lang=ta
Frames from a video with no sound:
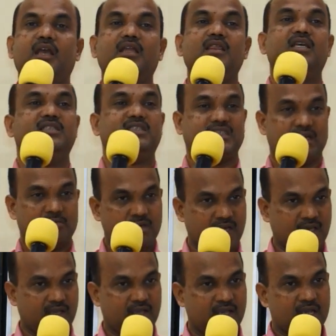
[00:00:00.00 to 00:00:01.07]
எந்த
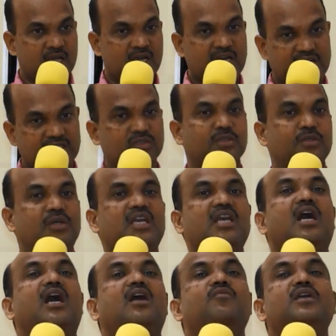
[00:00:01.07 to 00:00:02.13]
சபை
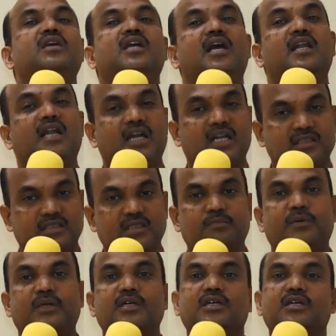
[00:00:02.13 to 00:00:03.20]
கர்த்தருடைய ஆவியினால்
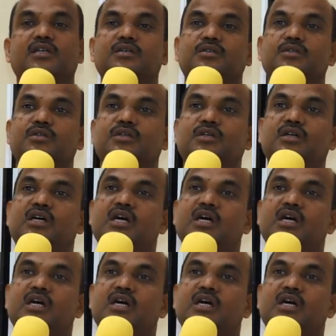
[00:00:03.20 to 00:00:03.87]
நடத்தப்படுகிறதோ